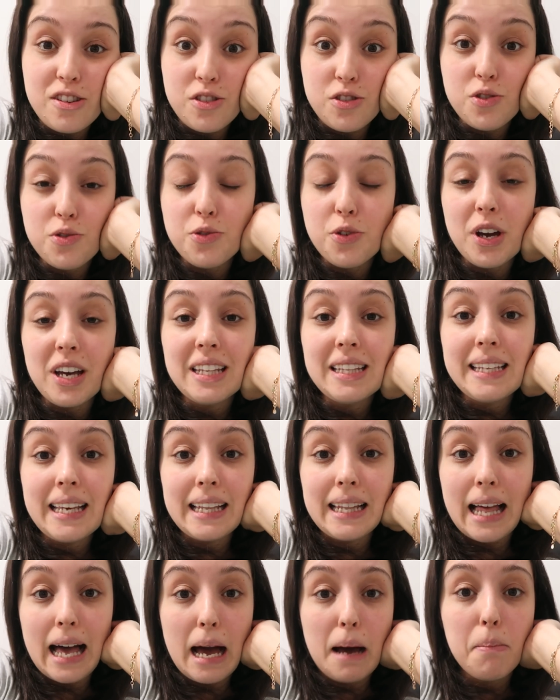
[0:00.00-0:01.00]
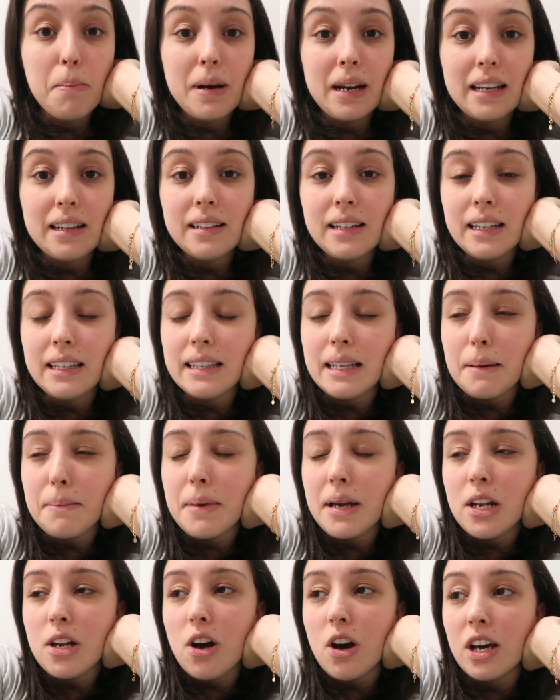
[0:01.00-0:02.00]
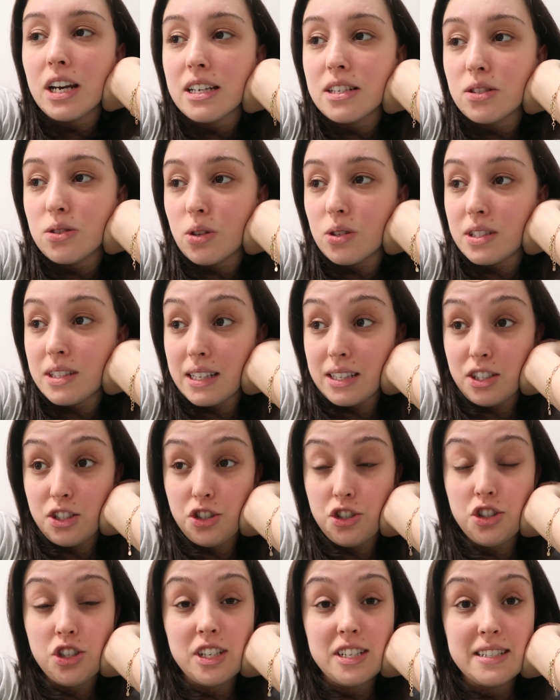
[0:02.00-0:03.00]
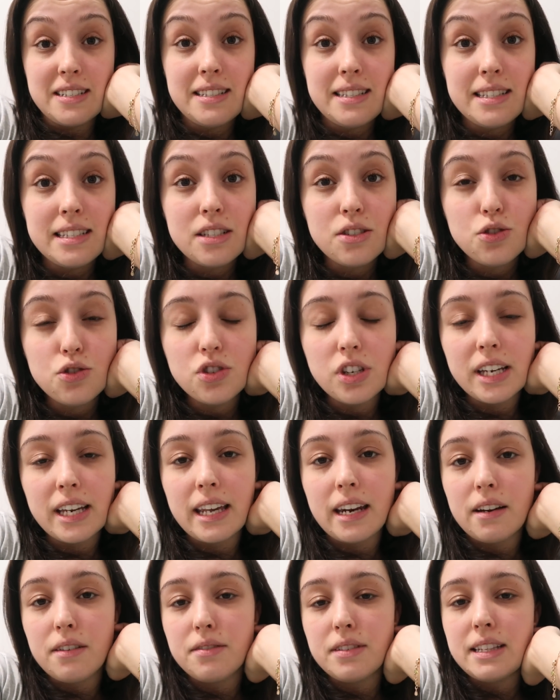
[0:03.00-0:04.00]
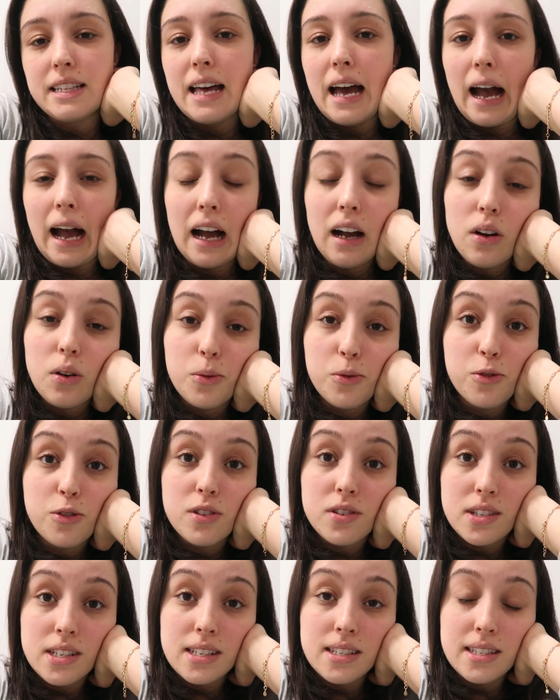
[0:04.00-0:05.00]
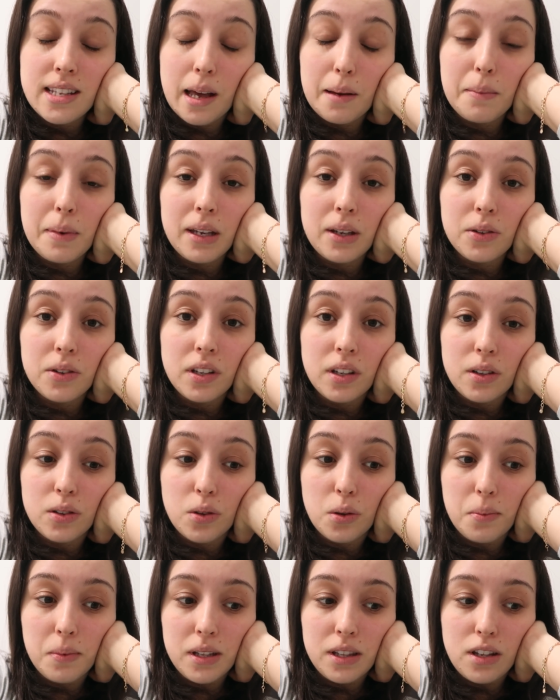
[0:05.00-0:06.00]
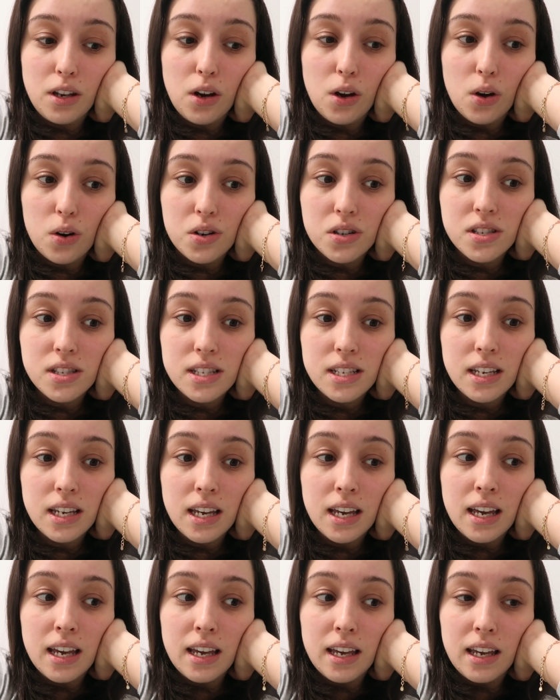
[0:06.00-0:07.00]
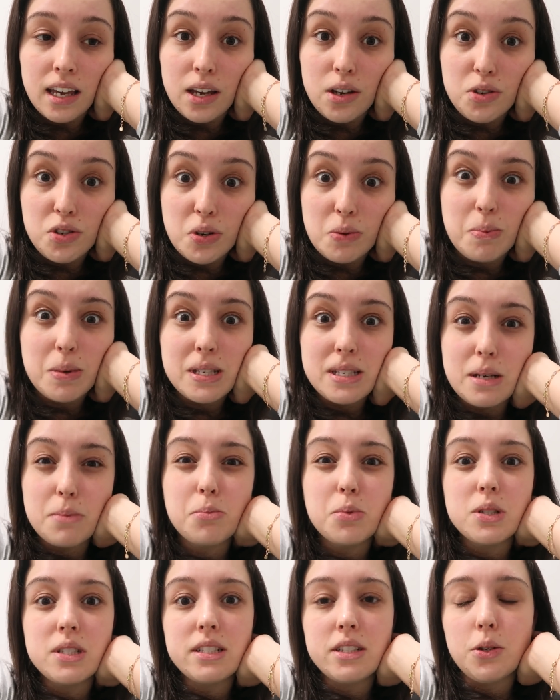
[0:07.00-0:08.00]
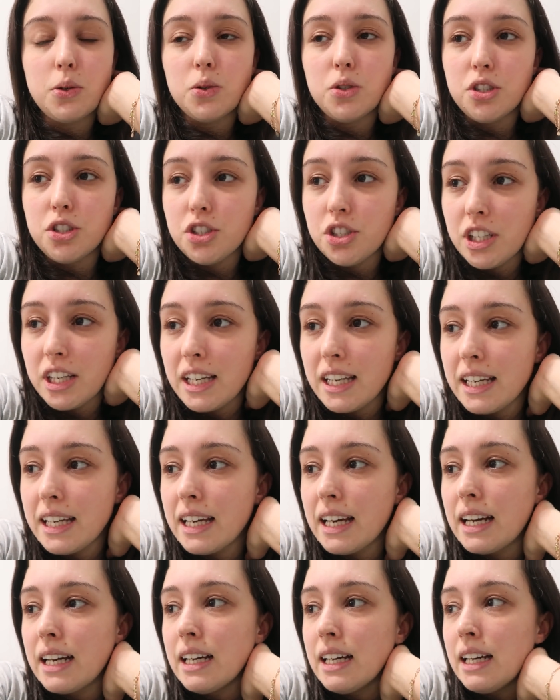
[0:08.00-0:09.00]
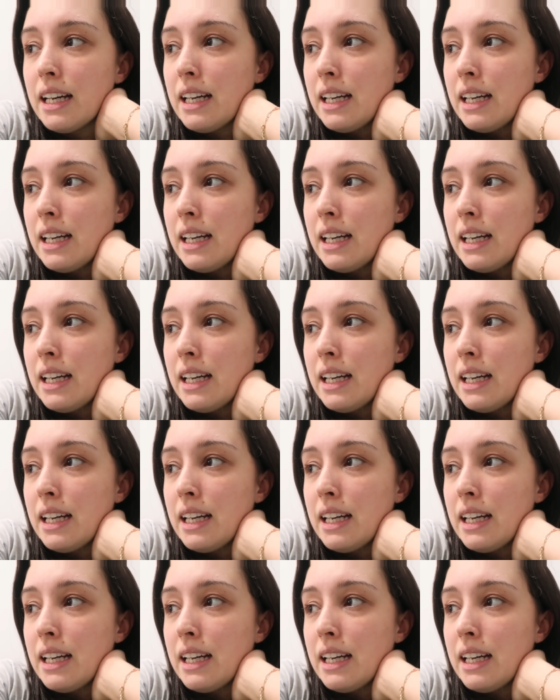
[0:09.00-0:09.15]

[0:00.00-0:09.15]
A gente foi até lá para entender melhor as nossas chances de engravidar. Como vocês sabem, eu tenho endometriose, eu já passei por cirurgia